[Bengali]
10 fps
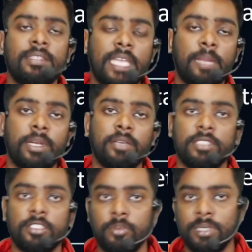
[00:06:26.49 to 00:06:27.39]
তারপরে
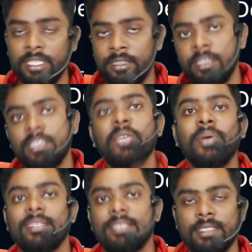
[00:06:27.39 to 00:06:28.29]
হচ্ছে তোমাদের
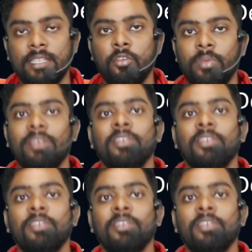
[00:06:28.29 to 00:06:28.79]
কিউএনএ সেশান হবে